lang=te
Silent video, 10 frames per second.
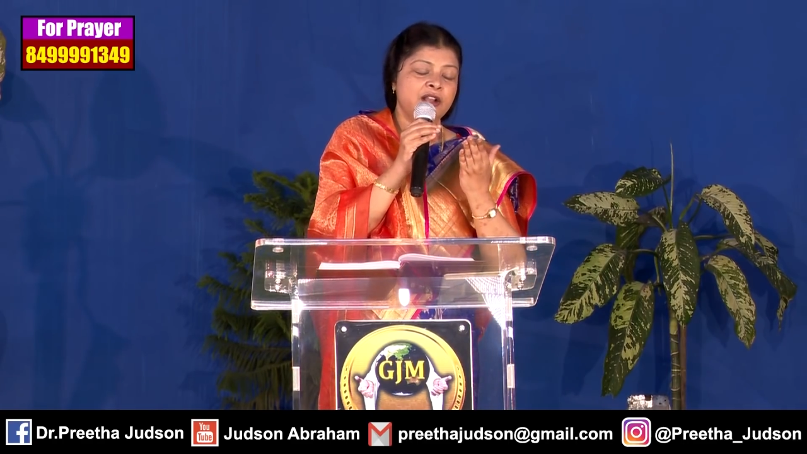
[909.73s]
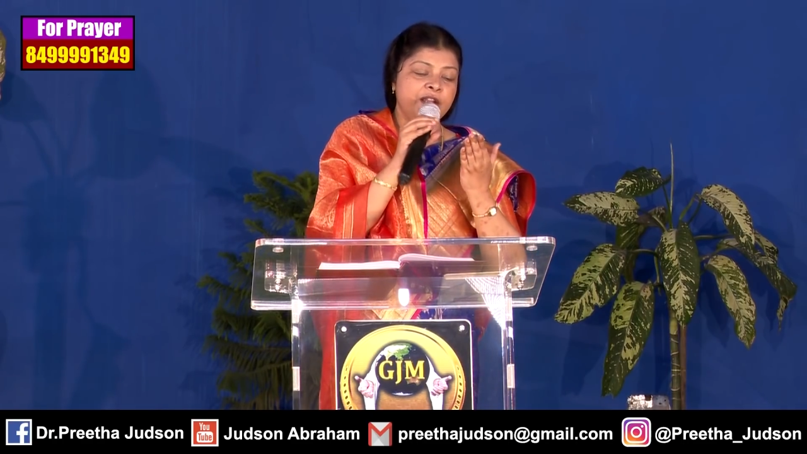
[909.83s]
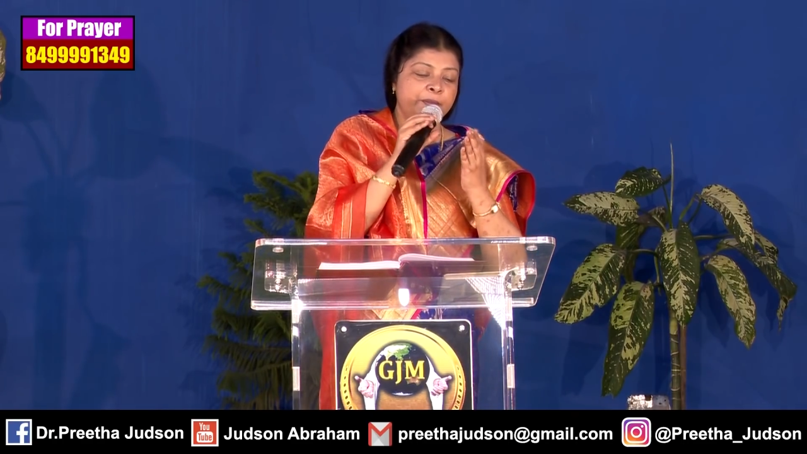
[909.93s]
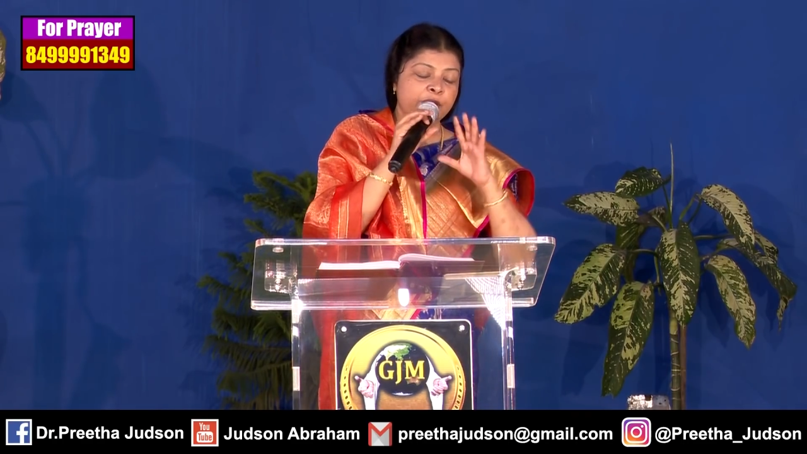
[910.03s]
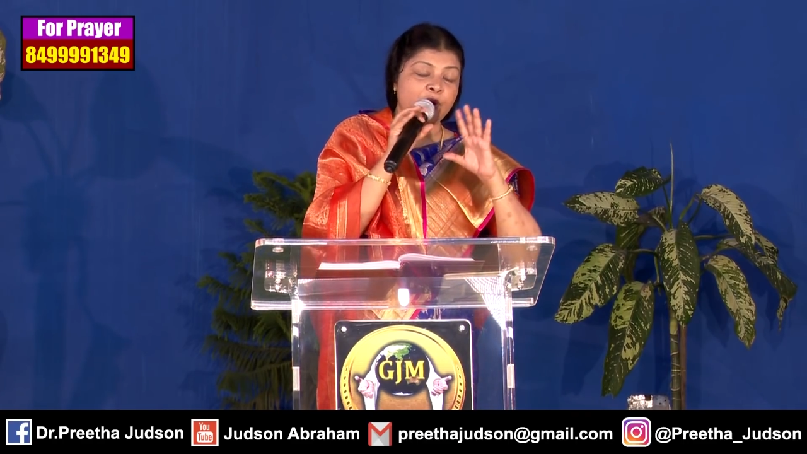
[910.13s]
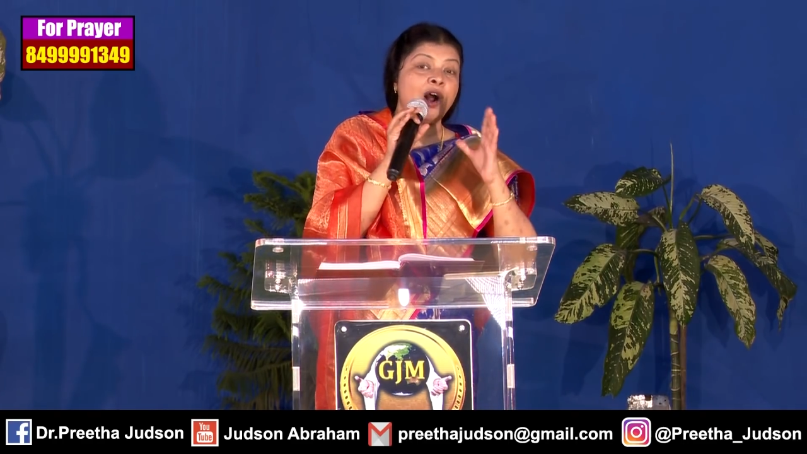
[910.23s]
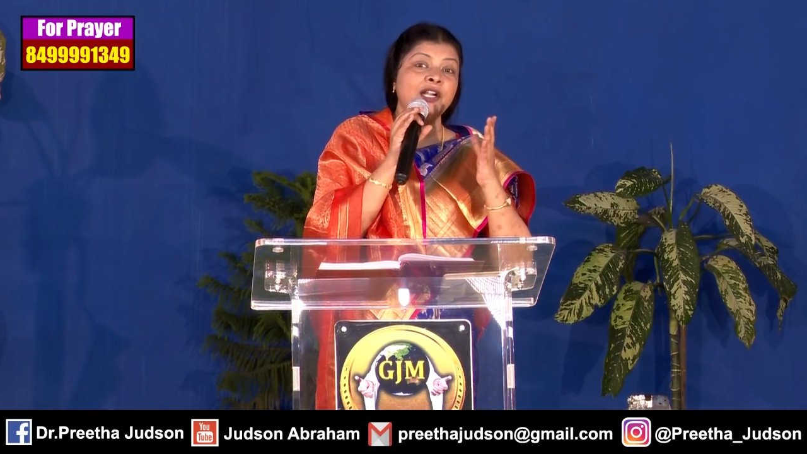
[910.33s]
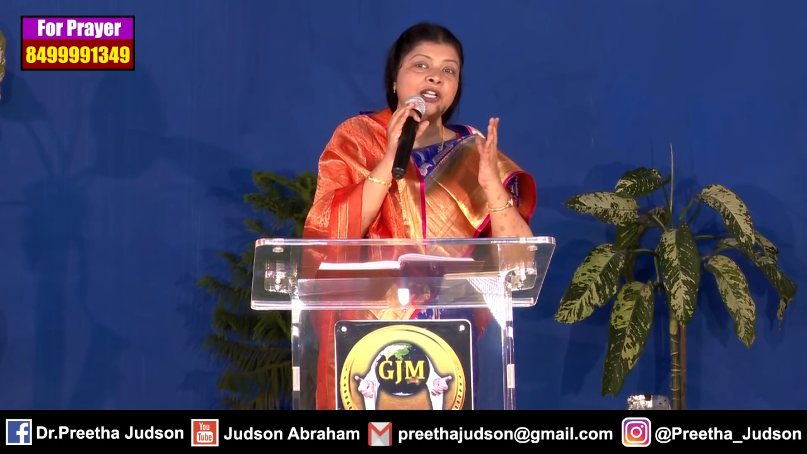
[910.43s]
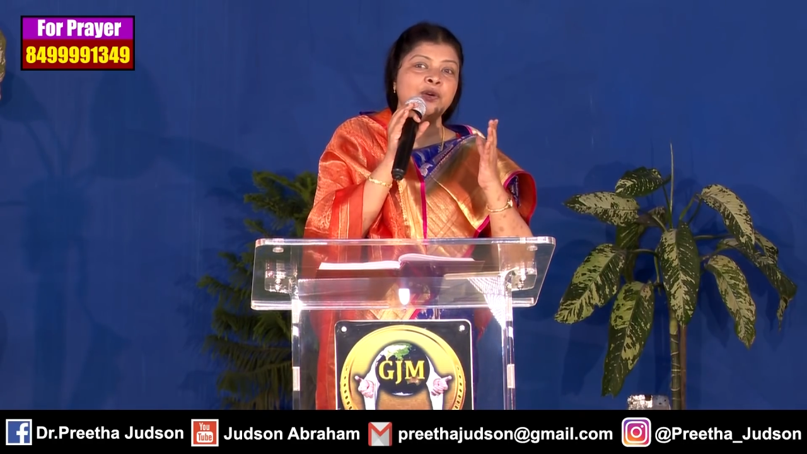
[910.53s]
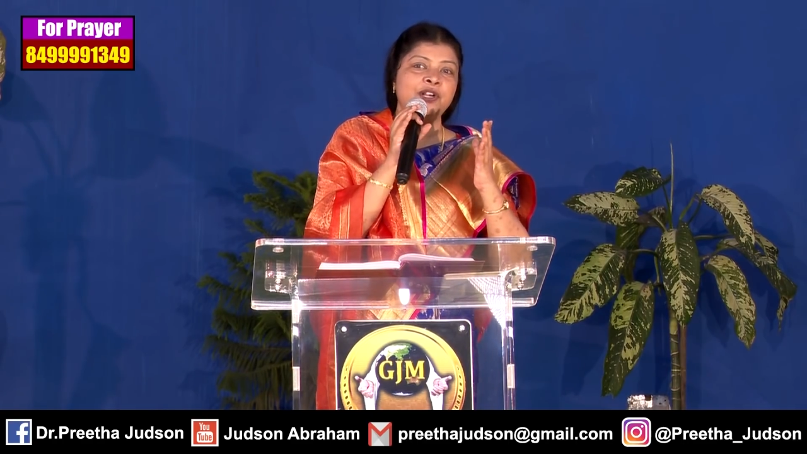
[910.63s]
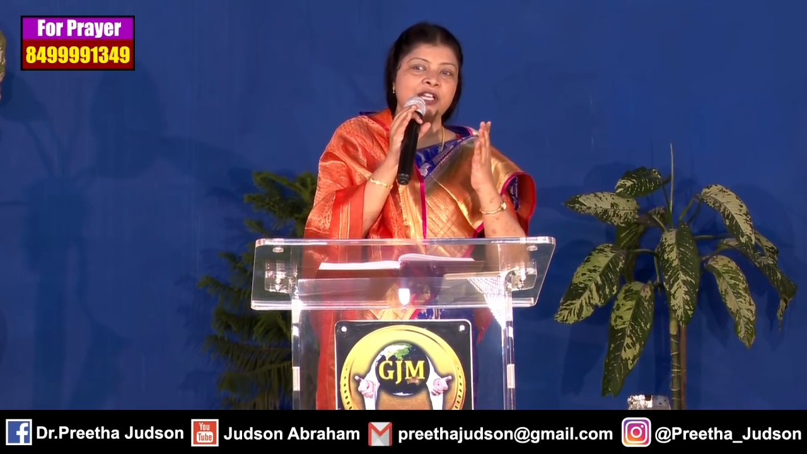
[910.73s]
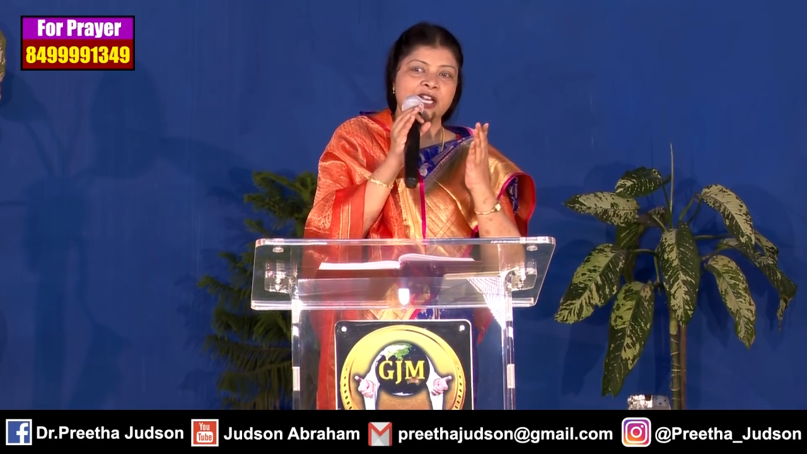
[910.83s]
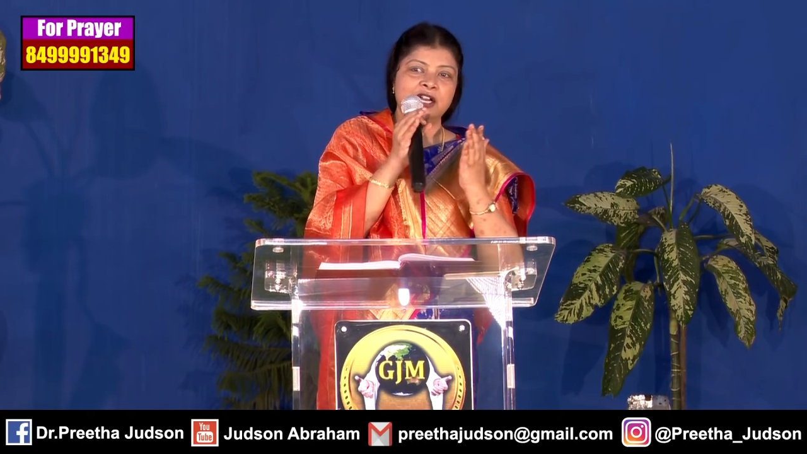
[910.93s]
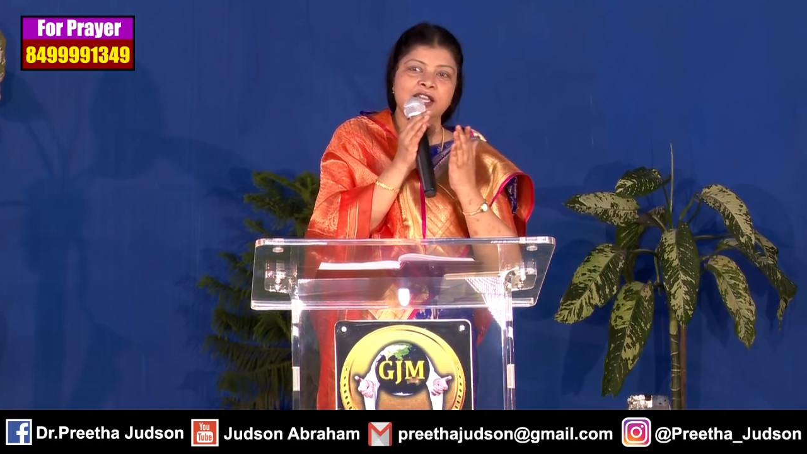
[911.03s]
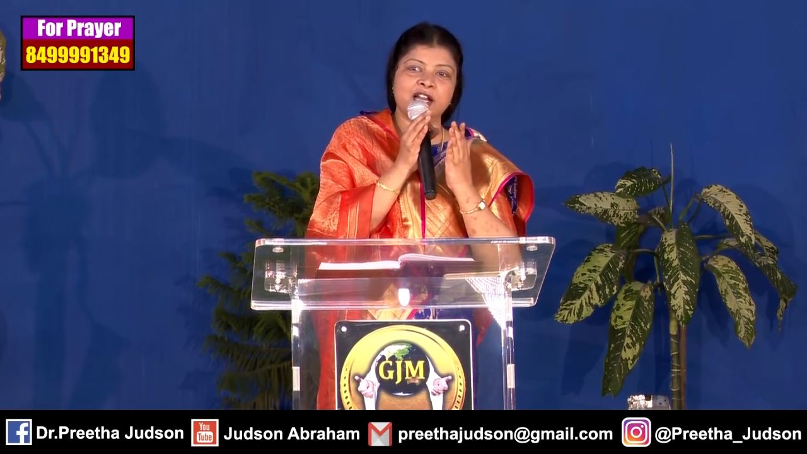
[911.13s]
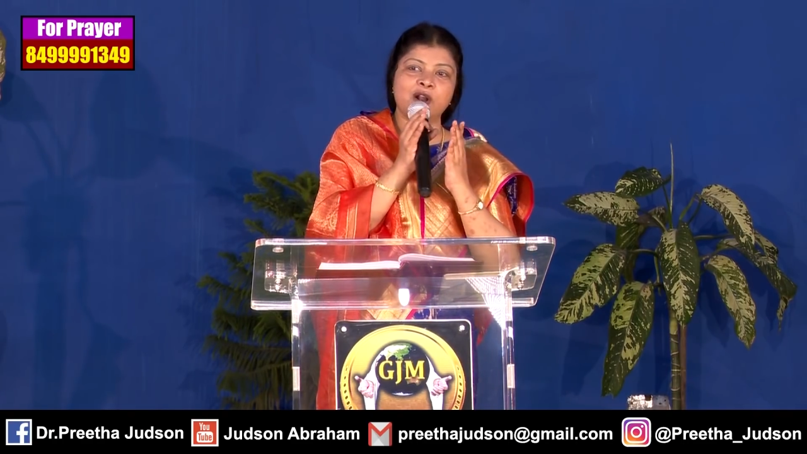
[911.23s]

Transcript: ఇప్పుడు కాటన్ ఉంటుంది కదా